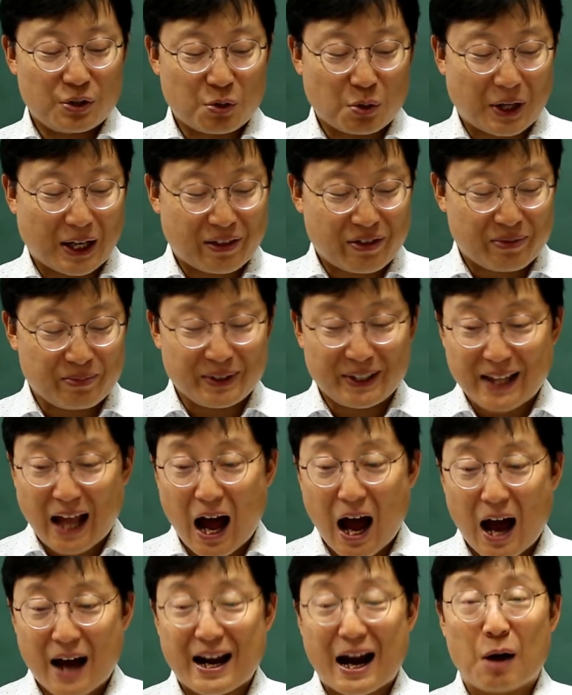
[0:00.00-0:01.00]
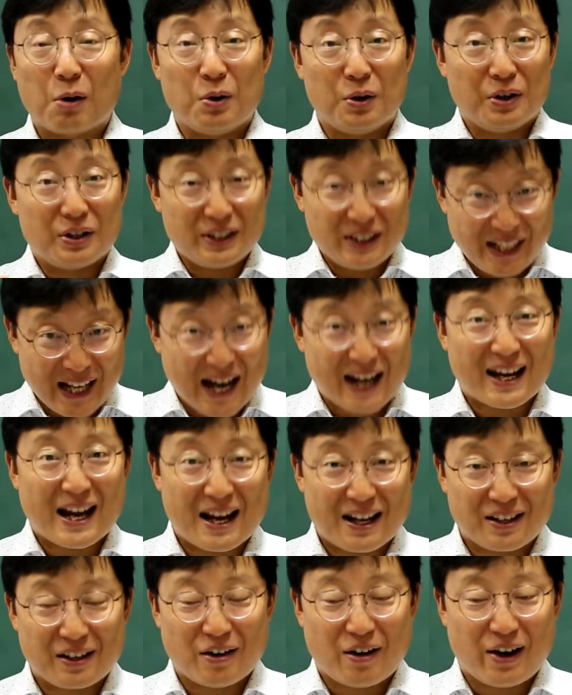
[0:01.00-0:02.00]
좋겠습니다 라고
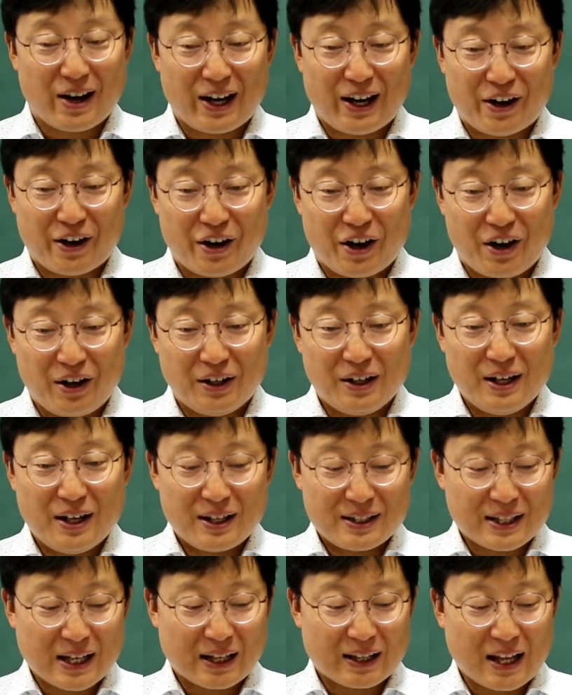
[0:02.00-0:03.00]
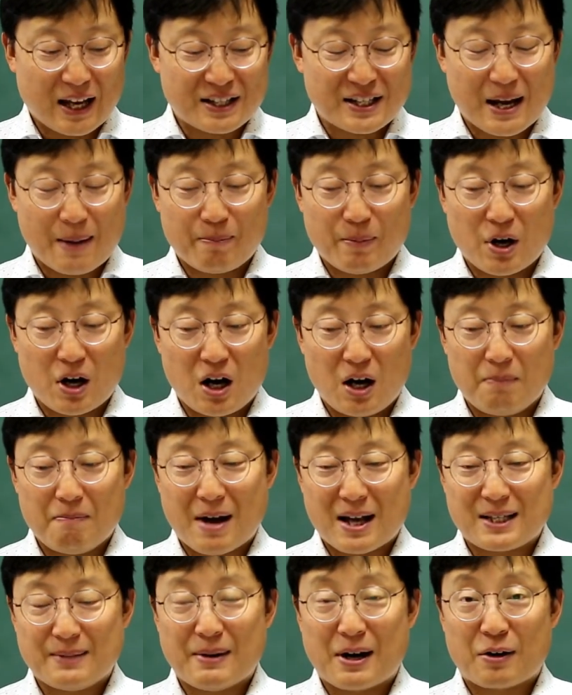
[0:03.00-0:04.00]
이야기하는 거예요. 자, 다시 한번
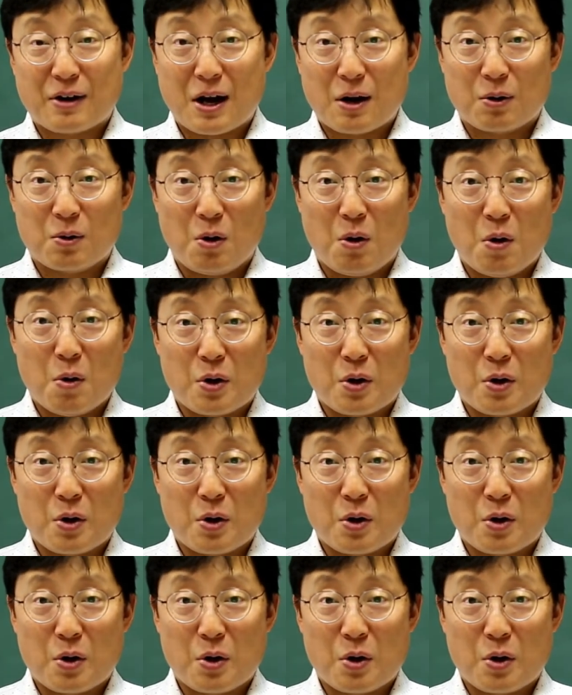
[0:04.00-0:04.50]
마지막으로 하고